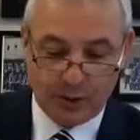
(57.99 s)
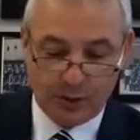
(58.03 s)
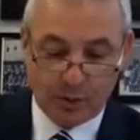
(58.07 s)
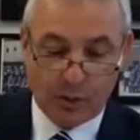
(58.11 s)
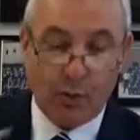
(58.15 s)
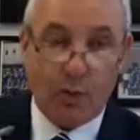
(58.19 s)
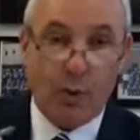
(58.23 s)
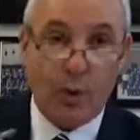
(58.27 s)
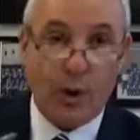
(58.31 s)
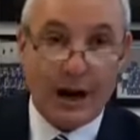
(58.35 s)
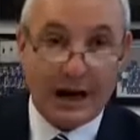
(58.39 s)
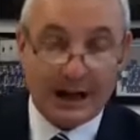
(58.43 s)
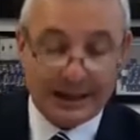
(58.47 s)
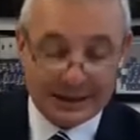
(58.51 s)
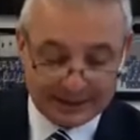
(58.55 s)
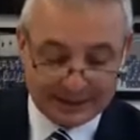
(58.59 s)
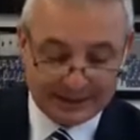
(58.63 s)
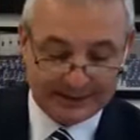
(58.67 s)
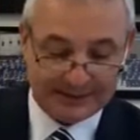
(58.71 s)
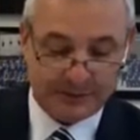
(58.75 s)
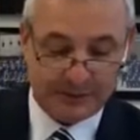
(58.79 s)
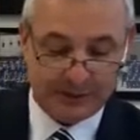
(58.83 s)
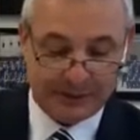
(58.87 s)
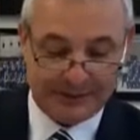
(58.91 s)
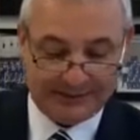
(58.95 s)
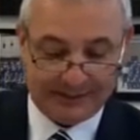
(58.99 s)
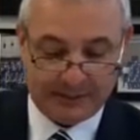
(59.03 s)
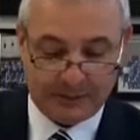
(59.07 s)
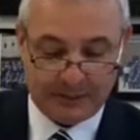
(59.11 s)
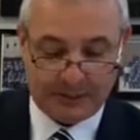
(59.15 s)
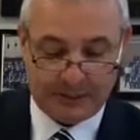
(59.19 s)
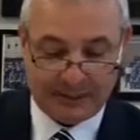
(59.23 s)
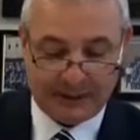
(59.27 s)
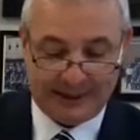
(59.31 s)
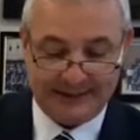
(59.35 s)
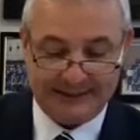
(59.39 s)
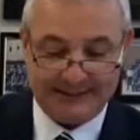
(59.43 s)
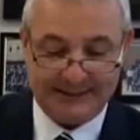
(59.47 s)
guardas
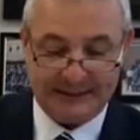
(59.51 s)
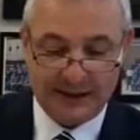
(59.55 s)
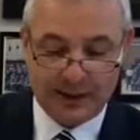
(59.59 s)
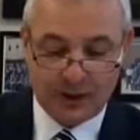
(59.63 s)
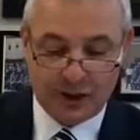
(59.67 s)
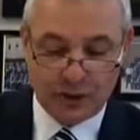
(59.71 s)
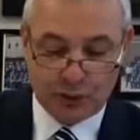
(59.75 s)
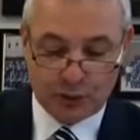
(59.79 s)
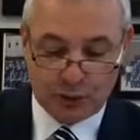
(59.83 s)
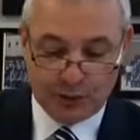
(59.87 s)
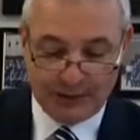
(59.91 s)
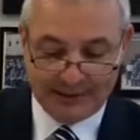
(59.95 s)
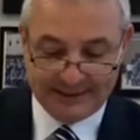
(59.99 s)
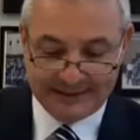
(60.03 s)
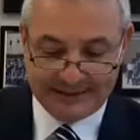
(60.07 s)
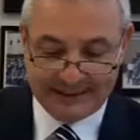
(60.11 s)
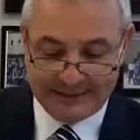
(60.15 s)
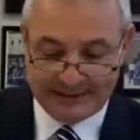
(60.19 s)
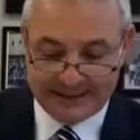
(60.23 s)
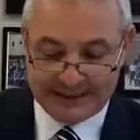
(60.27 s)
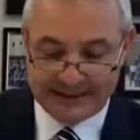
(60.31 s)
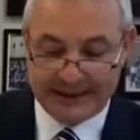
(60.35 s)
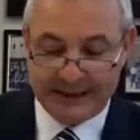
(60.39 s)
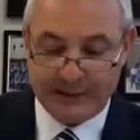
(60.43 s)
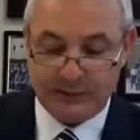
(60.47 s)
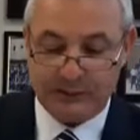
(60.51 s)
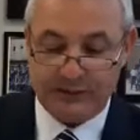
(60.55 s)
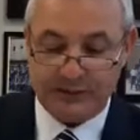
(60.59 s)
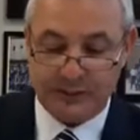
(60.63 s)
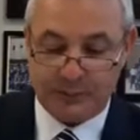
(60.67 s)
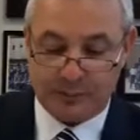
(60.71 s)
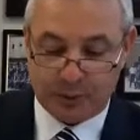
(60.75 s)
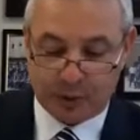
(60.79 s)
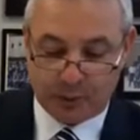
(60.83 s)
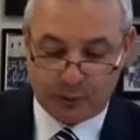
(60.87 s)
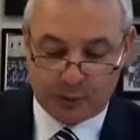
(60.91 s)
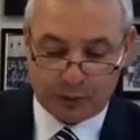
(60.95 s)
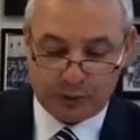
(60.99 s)
municipais, juízes de direitos e
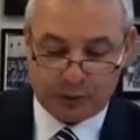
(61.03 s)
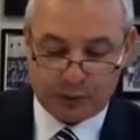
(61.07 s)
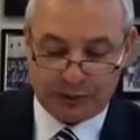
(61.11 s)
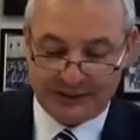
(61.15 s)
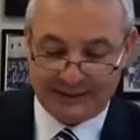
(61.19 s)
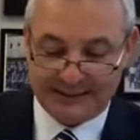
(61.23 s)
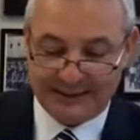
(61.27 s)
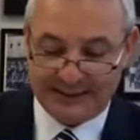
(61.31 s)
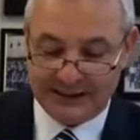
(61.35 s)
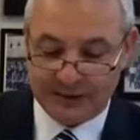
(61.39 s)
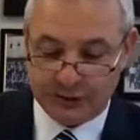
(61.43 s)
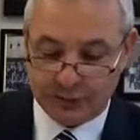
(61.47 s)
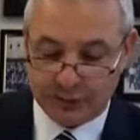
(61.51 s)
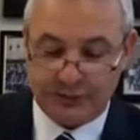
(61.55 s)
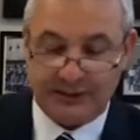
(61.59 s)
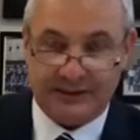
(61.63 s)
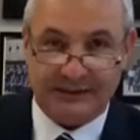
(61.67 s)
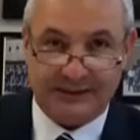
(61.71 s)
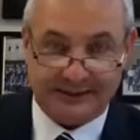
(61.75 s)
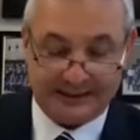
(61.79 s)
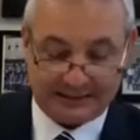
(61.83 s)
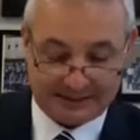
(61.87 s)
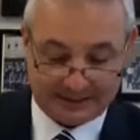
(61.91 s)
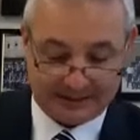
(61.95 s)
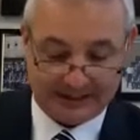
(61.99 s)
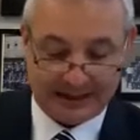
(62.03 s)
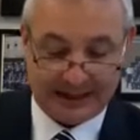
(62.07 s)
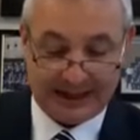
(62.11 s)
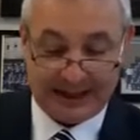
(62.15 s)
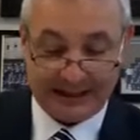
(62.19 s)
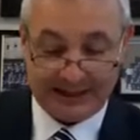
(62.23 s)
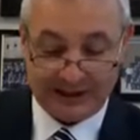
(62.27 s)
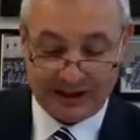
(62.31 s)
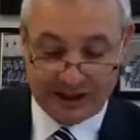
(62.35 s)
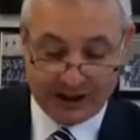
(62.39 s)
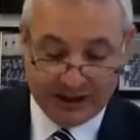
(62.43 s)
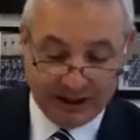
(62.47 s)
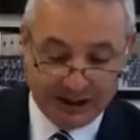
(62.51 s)
promotores de justiça,
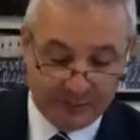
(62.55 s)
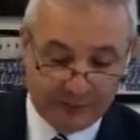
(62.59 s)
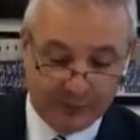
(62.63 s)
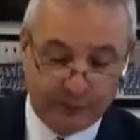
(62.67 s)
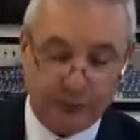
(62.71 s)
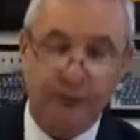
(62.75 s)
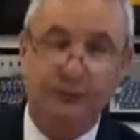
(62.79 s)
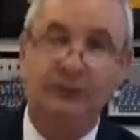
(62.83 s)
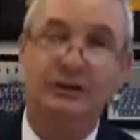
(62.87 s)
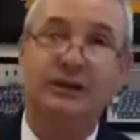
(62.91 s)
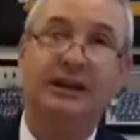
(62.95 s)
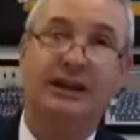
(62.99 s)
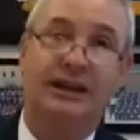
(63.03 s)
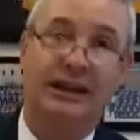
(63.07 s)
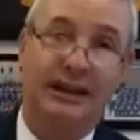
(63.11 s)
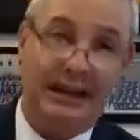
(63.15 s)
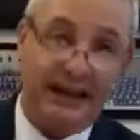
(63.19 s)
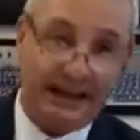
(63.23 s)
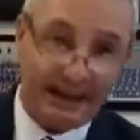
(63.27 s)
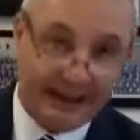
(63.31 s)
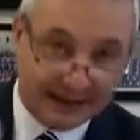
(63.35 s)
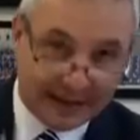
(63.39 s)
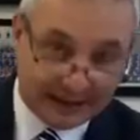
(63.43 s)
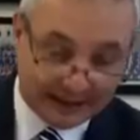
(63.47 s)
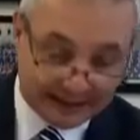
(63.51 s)
ativos e